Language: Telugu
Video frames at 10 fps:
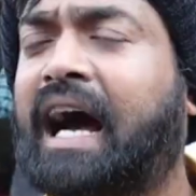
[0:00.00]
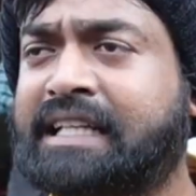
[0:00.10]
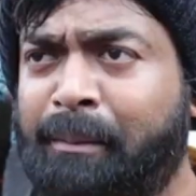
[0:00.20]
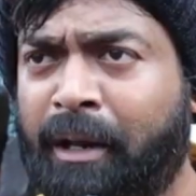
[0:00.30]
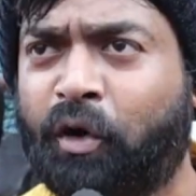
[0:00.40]

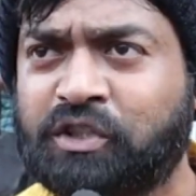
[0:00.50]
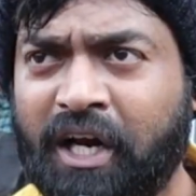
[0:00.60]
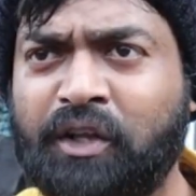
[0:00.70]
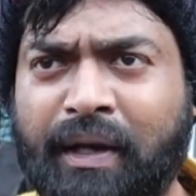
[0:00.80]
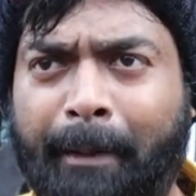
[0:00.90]
అది మన
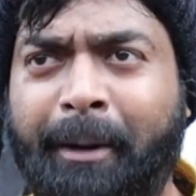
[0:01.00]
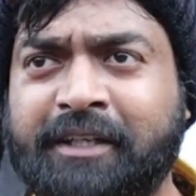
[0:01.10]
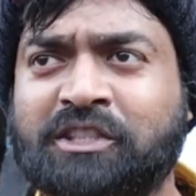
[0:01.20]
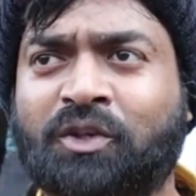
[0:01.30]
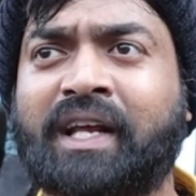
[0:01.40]
ఒరిజినల్తో
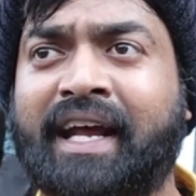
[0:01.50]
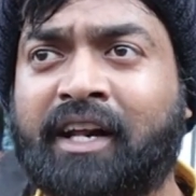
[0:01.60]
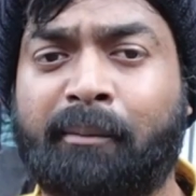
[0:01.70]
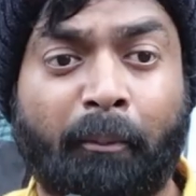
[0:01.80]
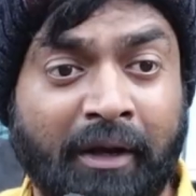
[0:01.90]
కంపేర్ చేసుకుంటే
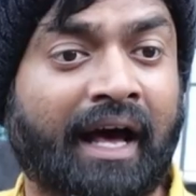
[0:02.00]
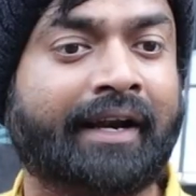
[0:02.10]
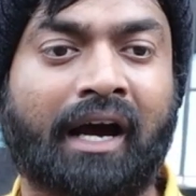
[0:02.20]
ఏంట్రా బాబు ఇలా